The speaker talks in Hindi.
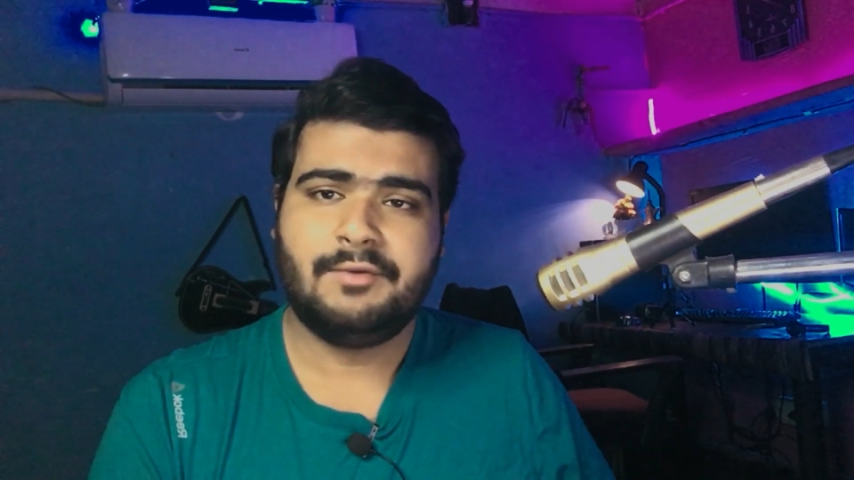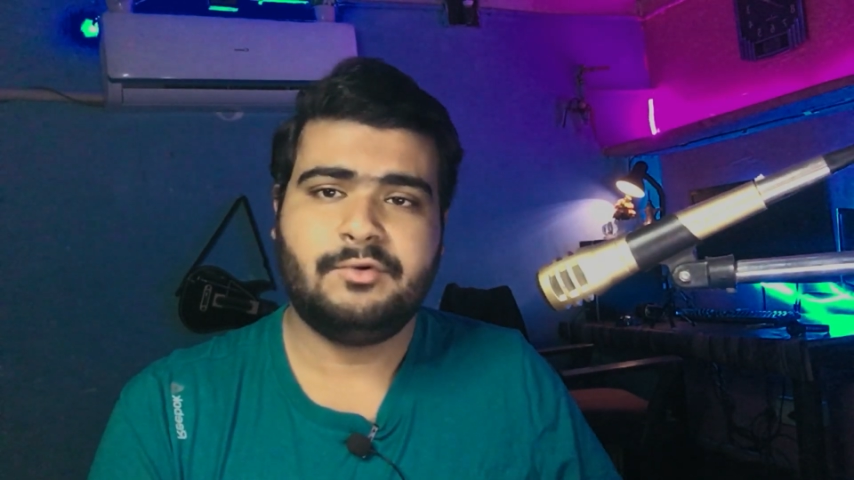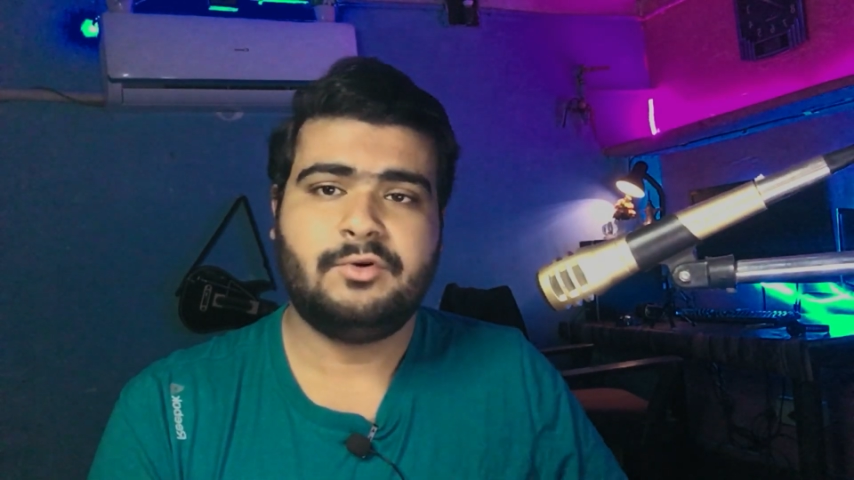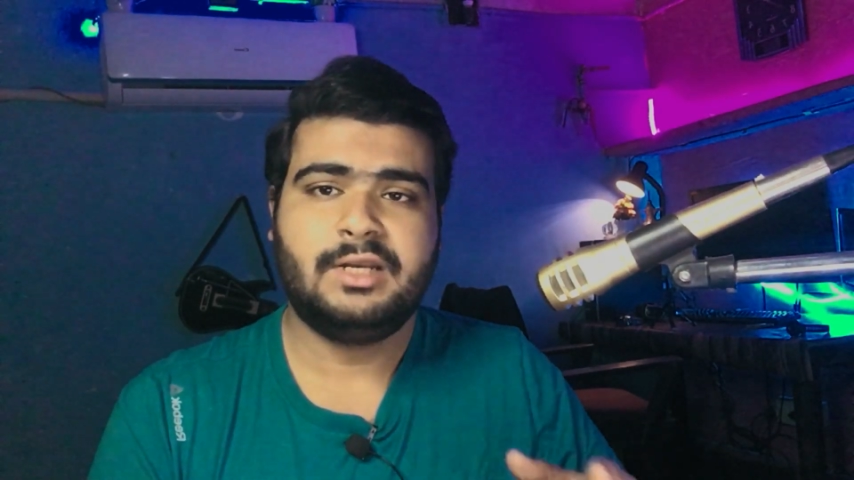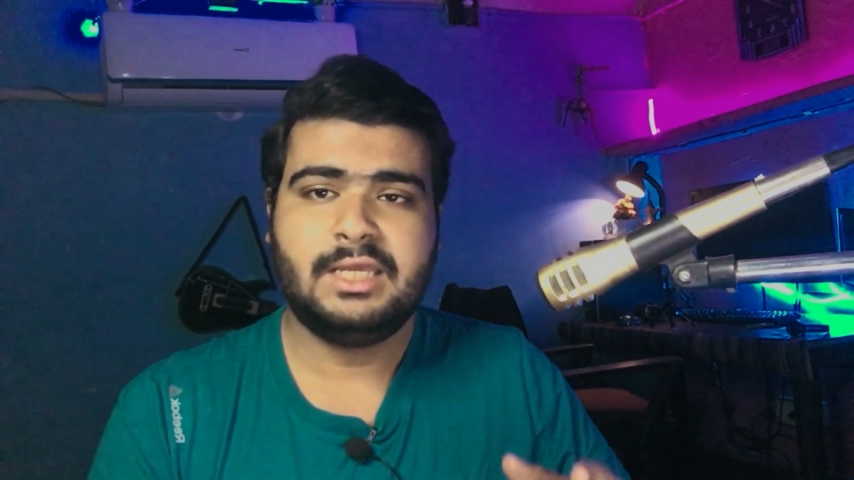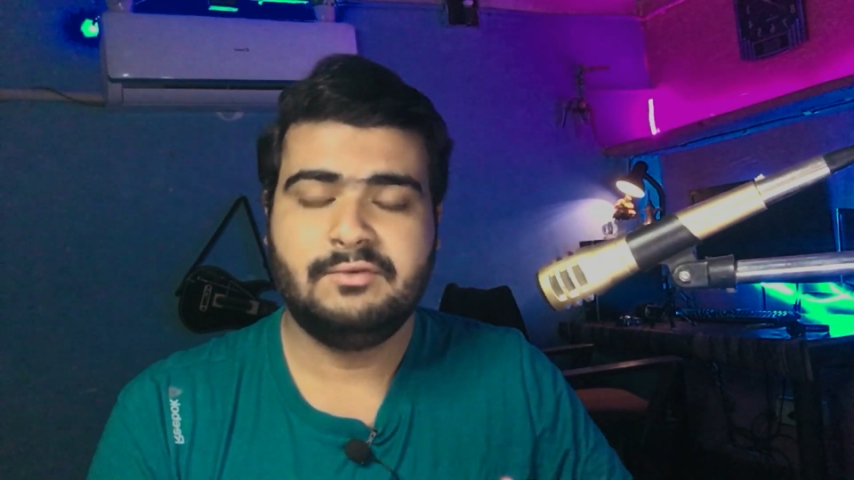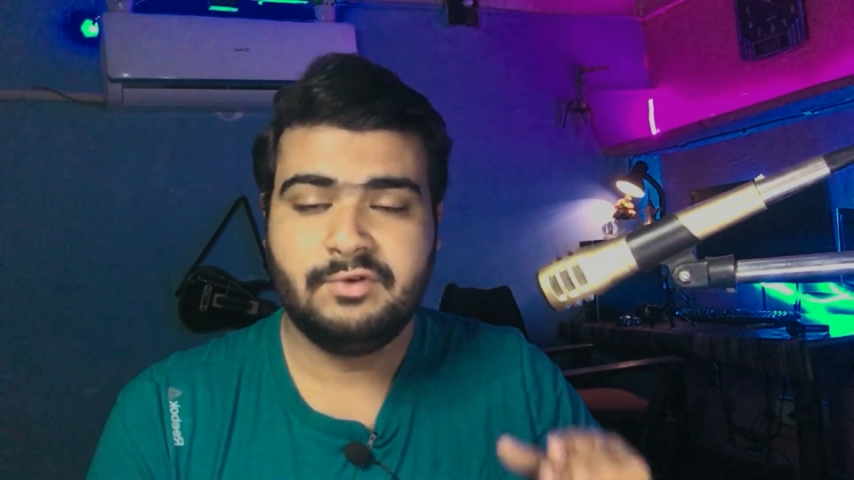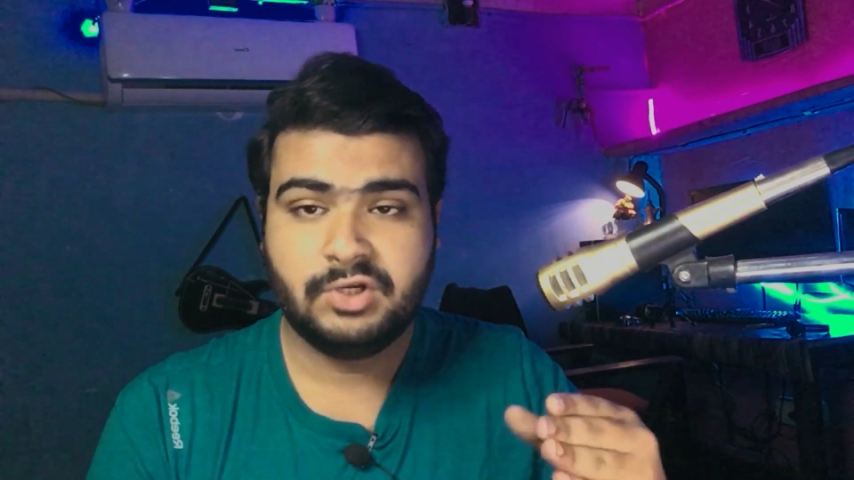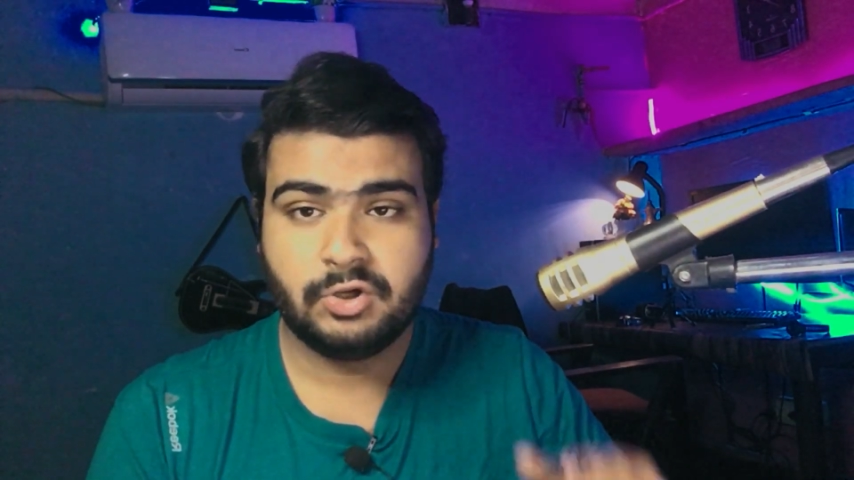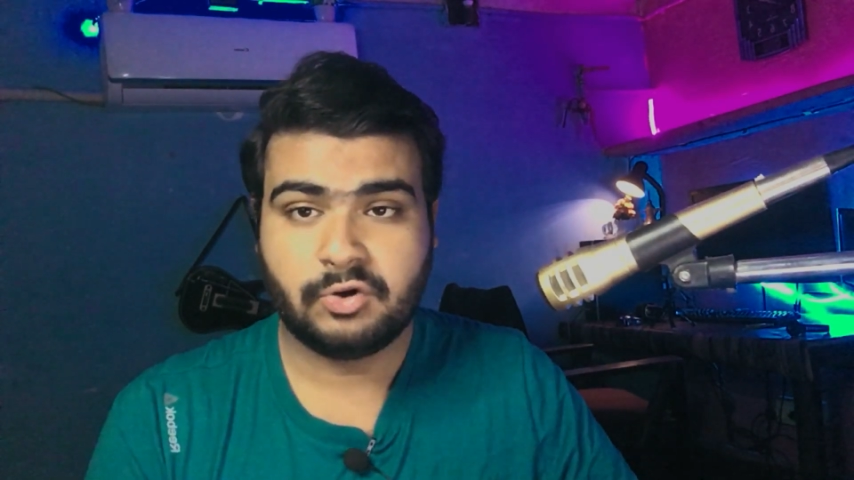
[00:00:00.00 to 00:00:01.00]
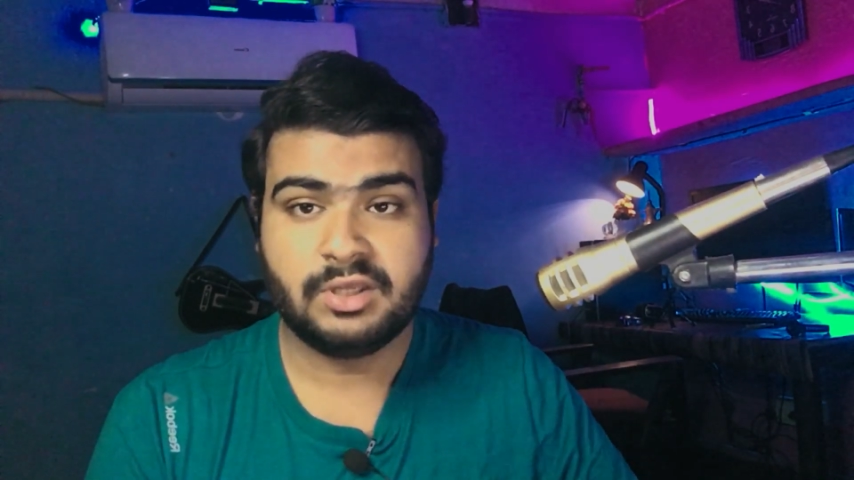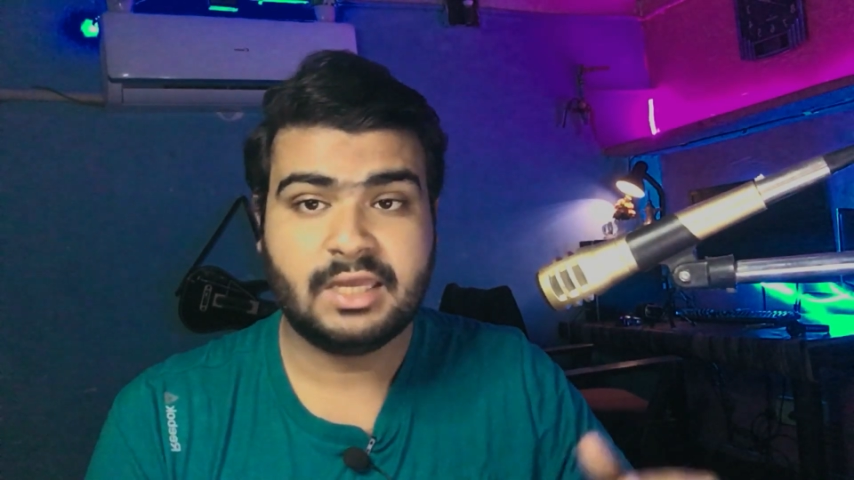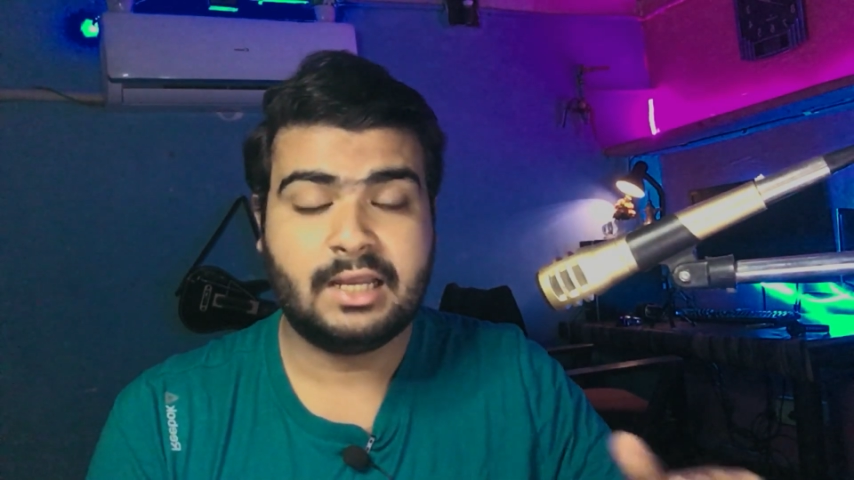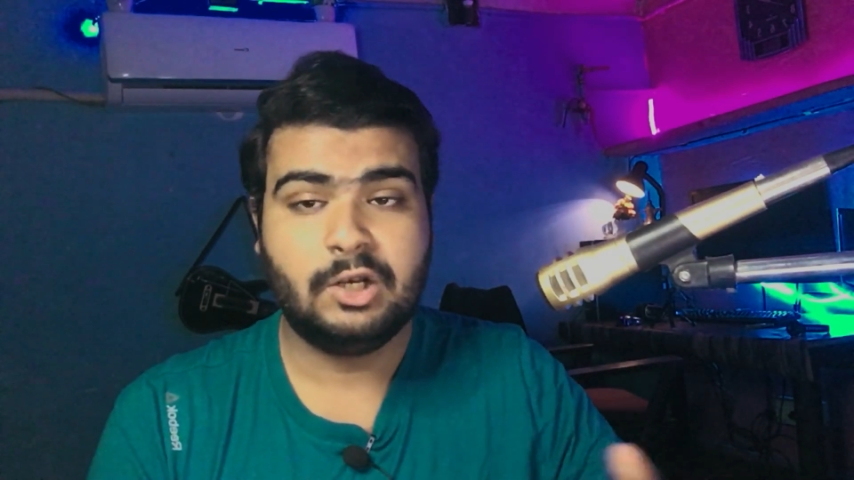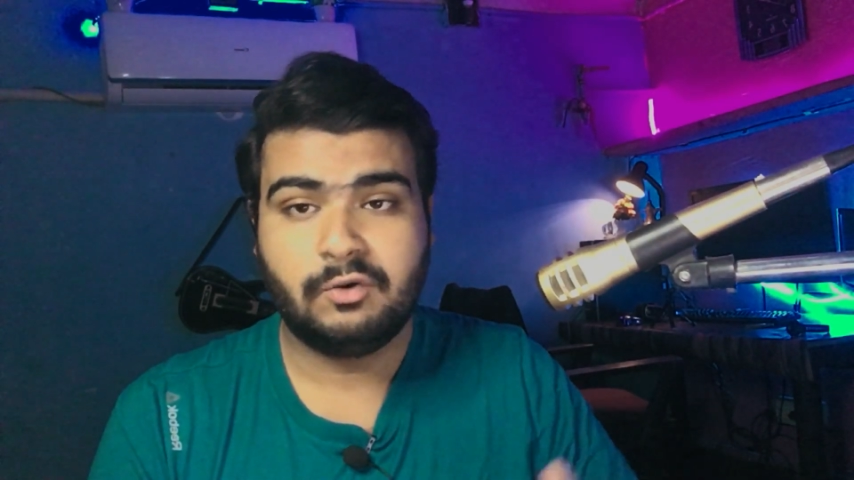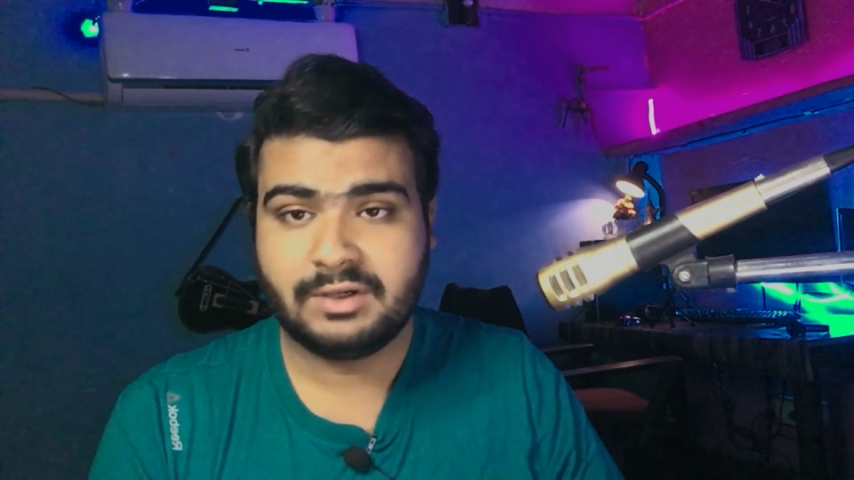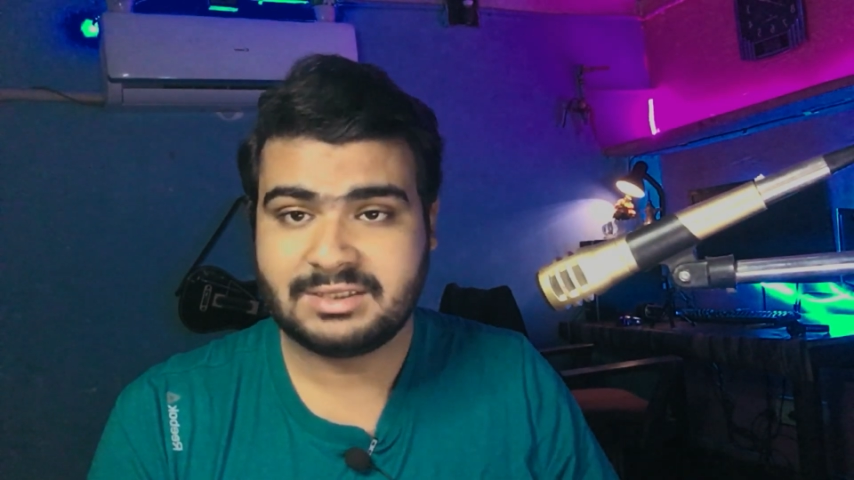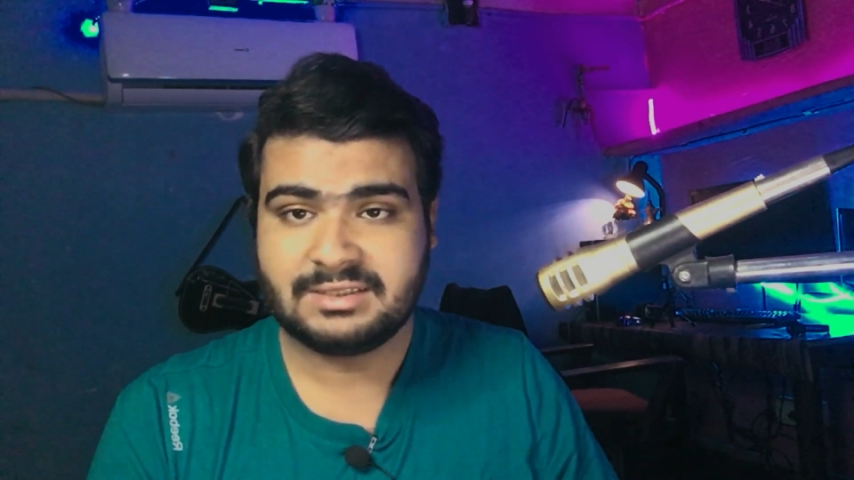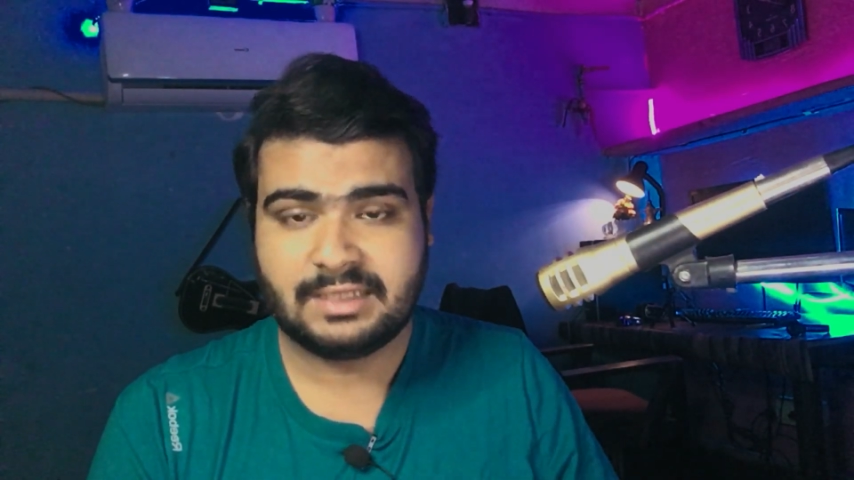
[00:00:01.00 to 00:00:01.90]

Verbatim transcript: सेवन ट्वेंटी की वीडियो को यहाँ लोअर